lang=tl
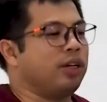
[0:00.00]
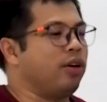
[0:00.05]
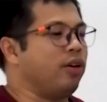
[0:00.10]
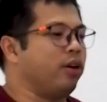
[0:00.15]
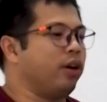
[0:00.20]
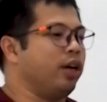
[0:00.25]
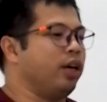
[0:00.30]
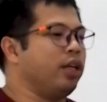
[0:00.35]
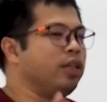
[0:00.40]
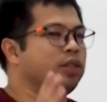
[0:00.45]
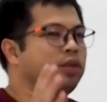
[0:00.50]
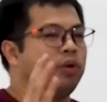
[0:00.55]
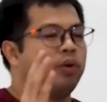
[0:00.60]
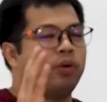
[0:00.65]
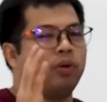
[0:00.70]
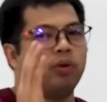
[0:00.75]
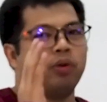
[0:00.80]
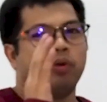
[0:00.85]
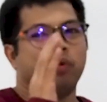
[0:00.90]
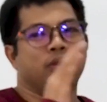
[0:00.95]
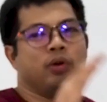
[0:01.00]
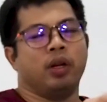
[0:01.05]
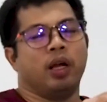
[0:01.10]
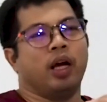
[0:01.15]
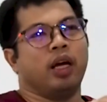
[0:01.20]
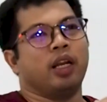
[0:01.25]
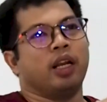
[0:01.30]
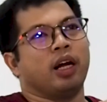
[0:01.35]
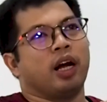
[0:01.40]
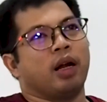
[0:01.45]
Okay, so nung
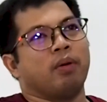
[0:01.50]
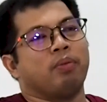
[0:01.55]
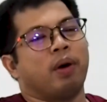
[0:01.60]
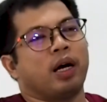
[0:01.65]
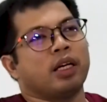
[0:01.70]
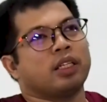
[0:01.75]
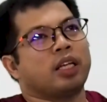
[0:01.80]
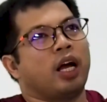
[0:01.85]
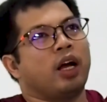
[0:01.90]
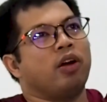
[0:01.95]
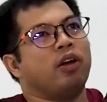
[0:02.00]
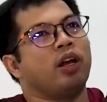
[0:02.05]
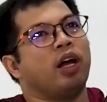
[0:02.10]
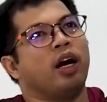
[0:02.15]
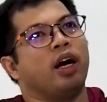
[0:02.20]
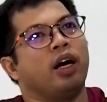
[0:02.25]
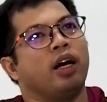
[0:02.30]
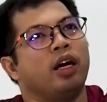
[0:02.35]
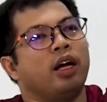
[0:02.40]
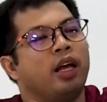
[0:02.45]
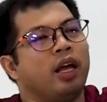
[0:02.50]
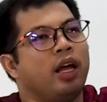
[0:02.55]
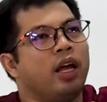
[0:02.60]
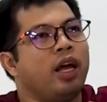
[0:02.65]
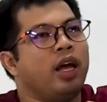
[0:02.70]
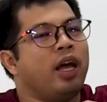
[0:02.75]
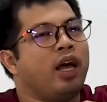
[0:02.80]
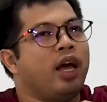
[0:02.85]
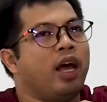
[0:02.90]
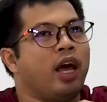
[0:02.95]
uli nag-unbox tayo ng
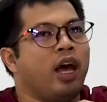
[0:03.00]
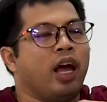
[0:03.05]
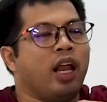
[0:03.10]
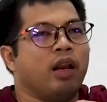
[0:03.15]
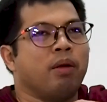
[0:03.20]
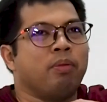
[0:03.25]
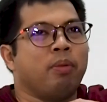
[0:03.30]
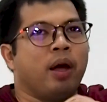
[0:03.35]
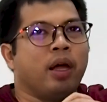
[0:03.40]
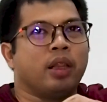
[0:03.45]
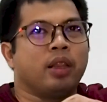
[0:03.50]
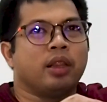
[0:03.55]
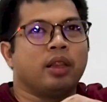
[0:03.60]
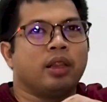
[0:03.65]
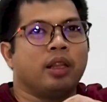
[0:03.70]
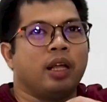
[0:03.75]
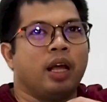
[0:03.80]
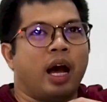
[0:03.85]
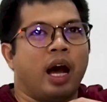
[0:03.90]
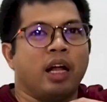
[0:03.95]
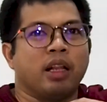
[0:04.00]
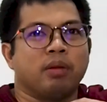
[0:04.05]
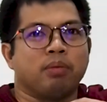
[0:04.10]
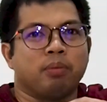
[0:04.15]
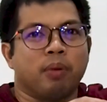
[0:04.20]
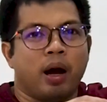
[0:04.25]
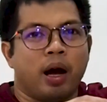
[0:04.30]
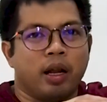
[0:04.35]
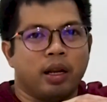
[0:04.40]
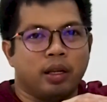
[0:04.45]
helmet ni
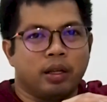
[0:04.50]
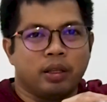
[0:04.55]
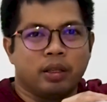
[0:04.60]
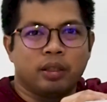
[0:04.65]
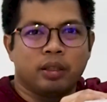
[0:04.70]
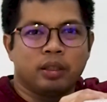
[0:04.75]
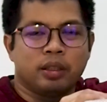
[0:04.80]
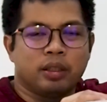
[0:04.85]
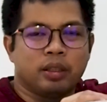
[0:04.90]
Ant-Man.